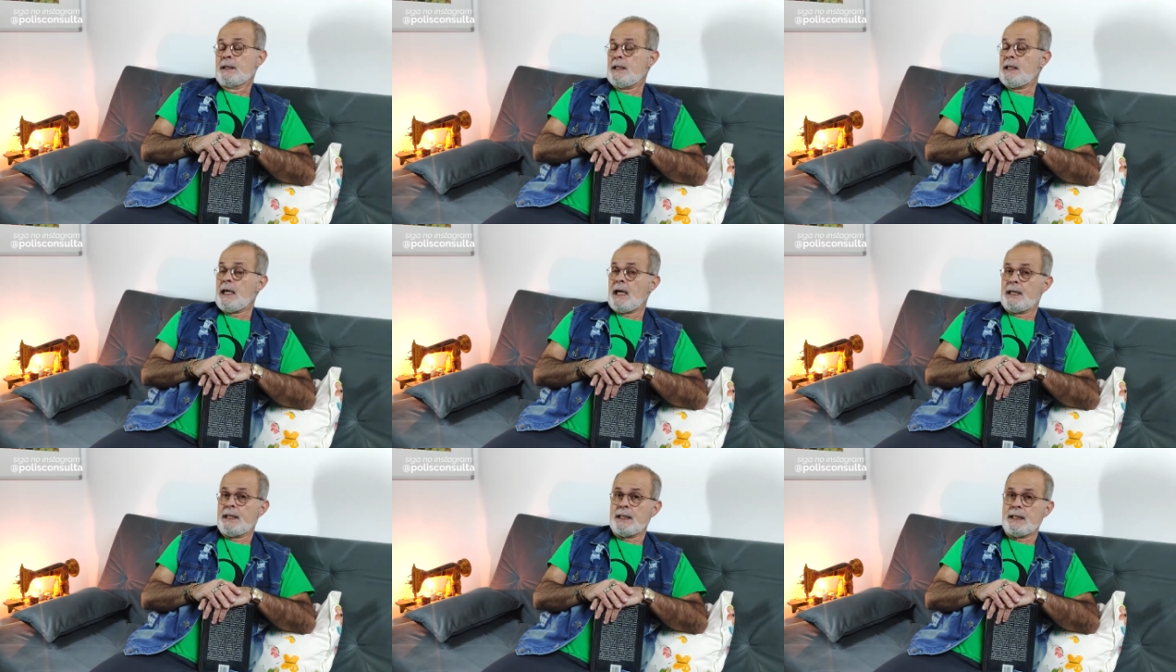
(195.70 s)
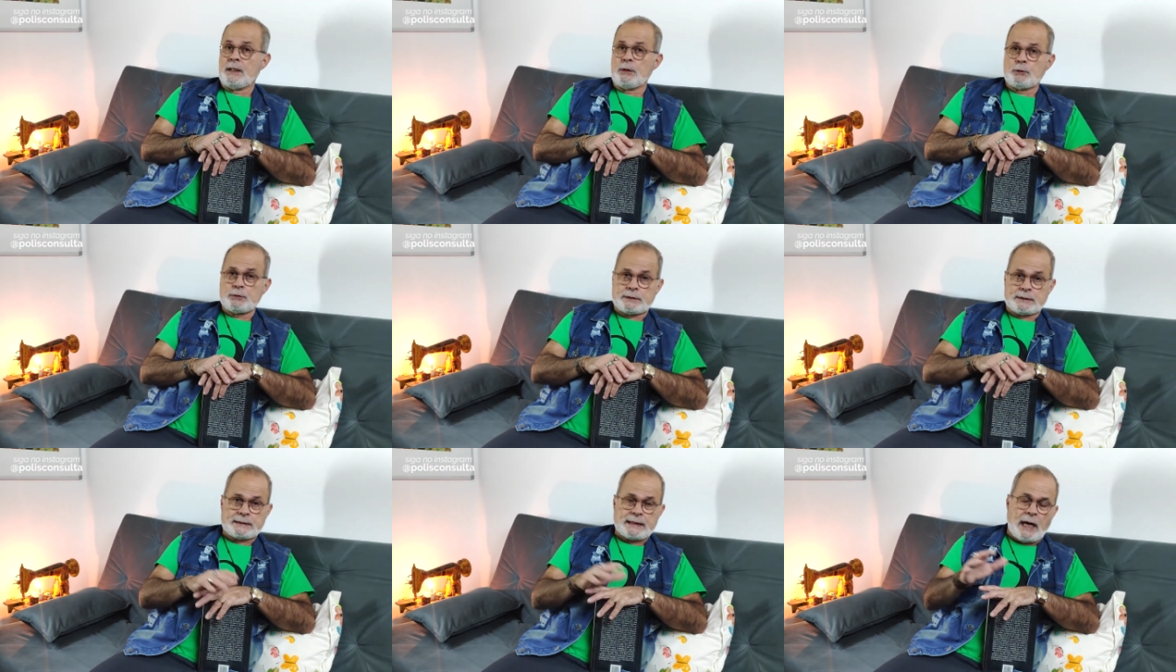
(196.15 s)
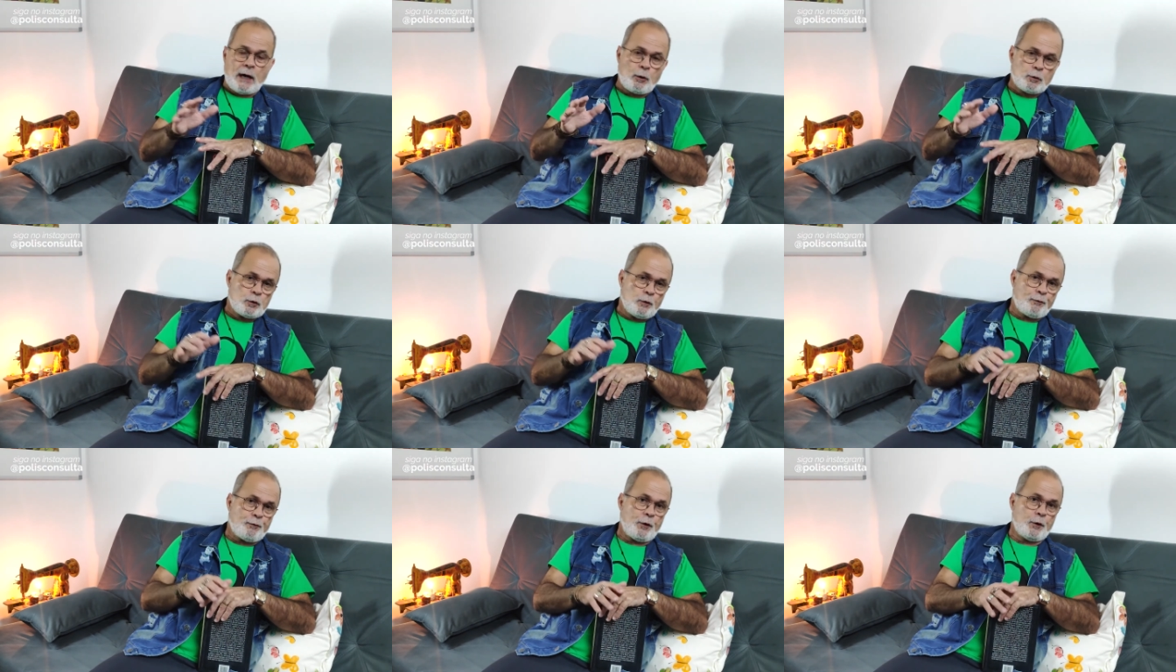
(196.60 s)
E aí o
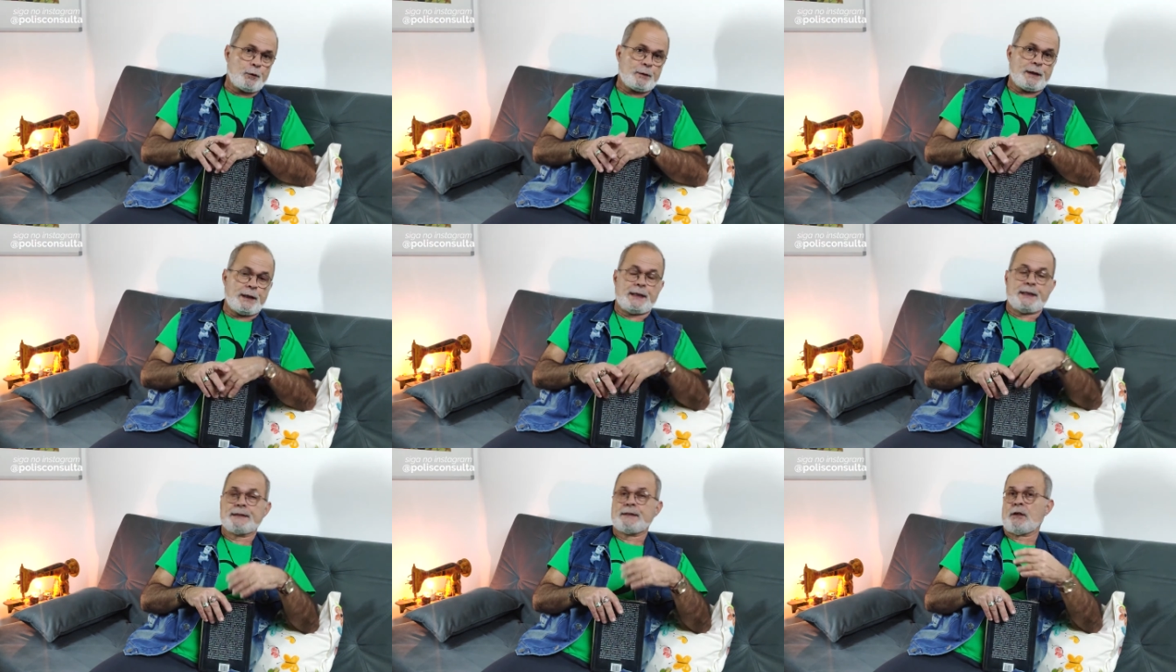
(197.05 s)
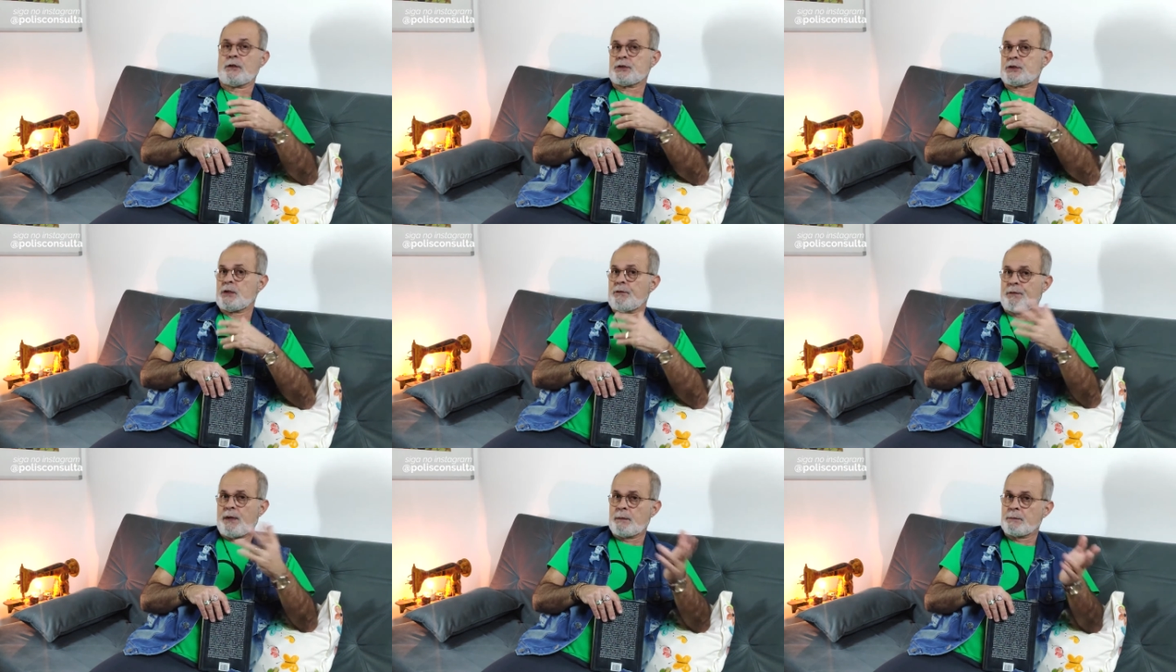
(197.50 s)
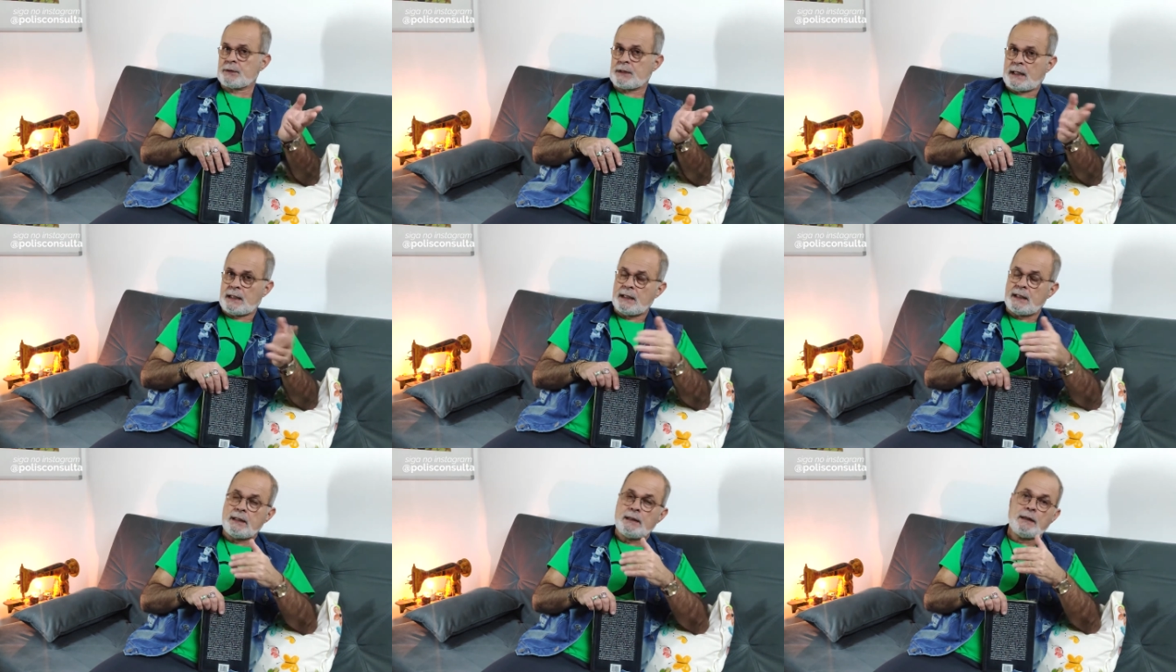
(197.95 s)
saldo foi o quê? Nós tivemos
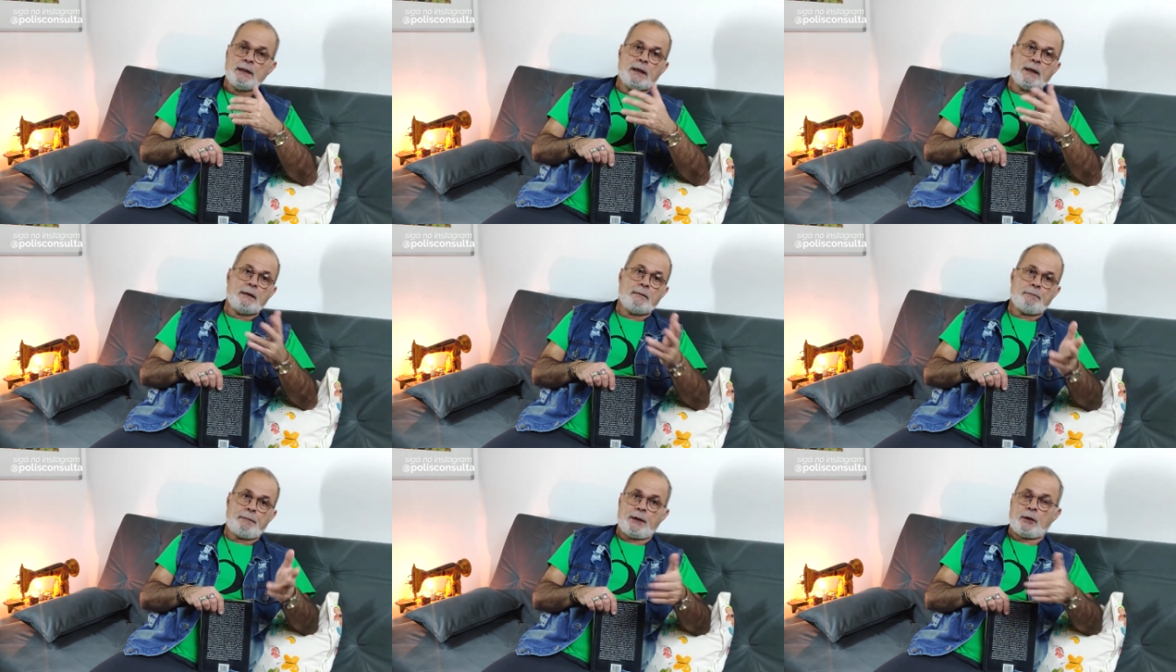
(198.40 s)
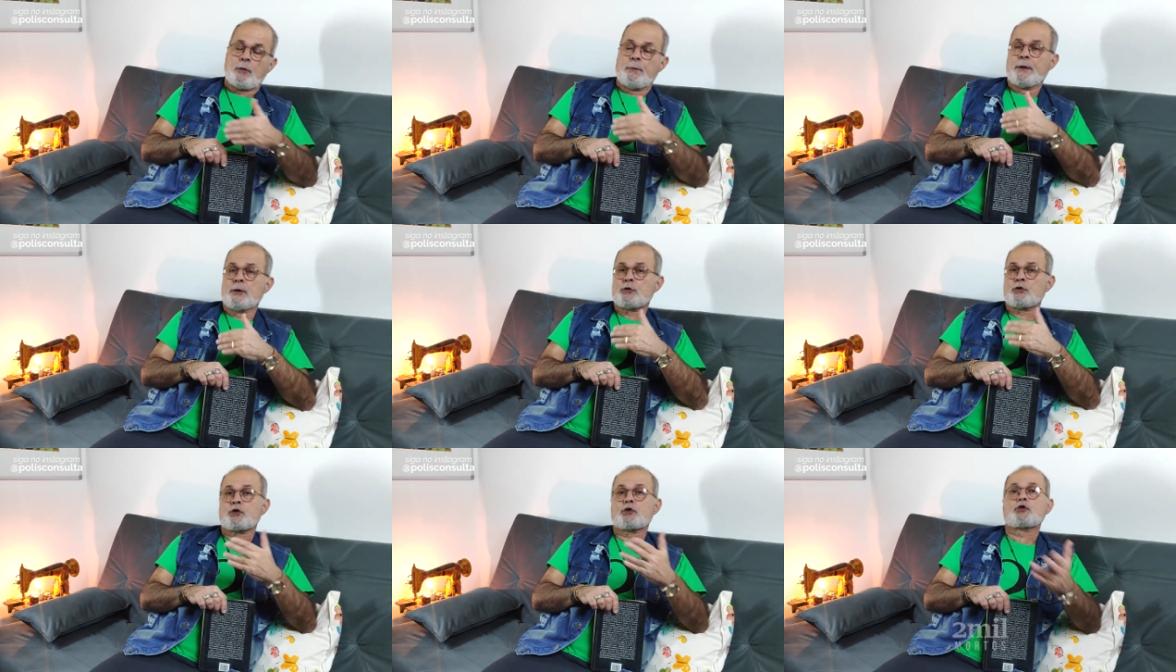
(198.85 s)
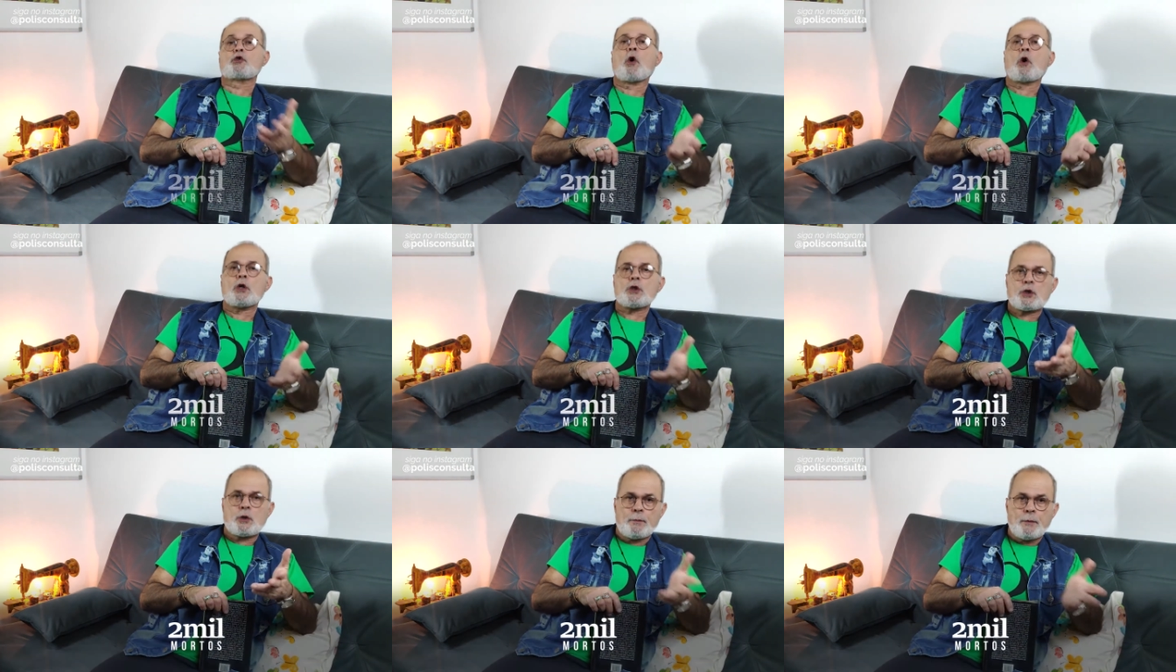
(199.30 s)
aí pelo menos
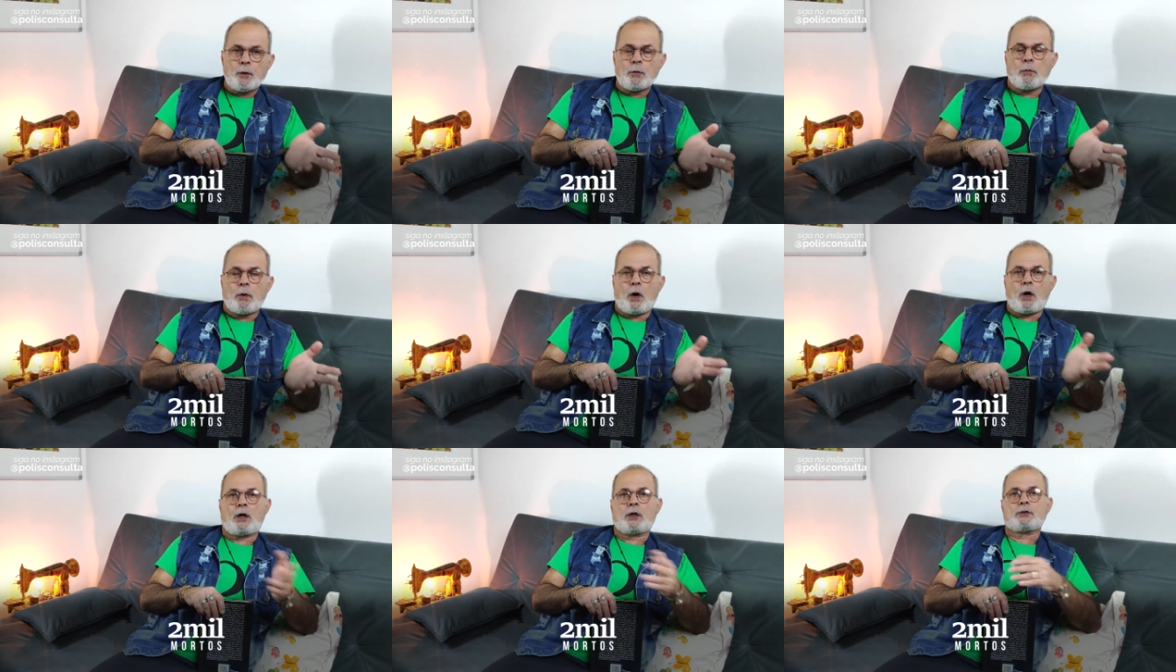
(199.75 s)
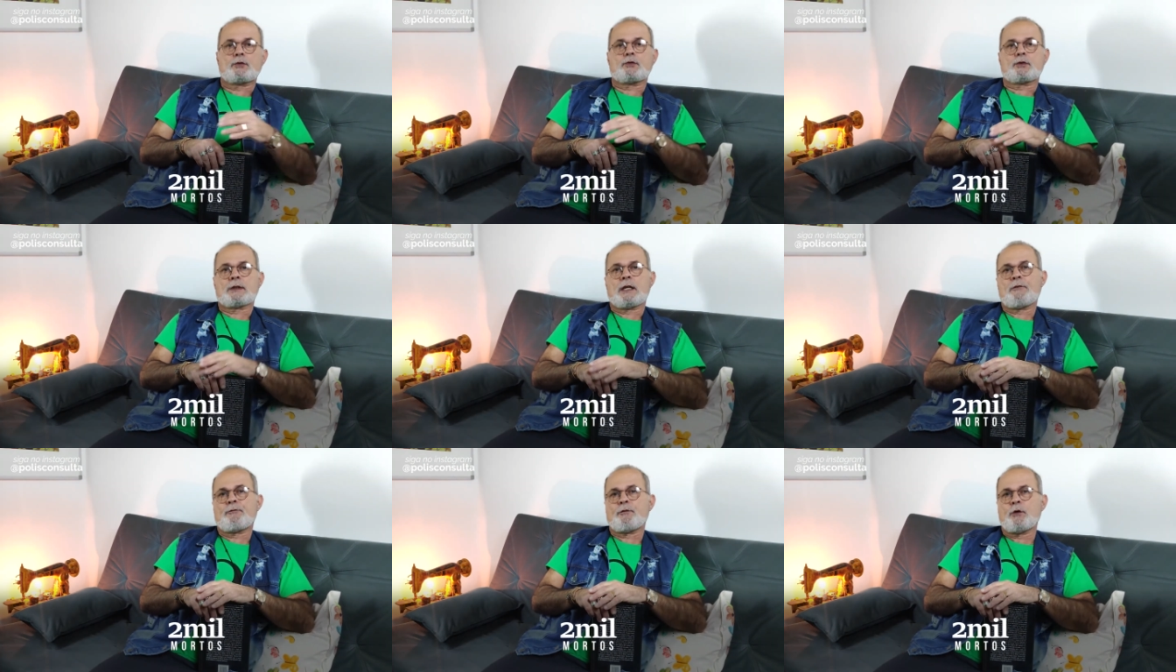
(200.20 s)
2 mil mortos. Né?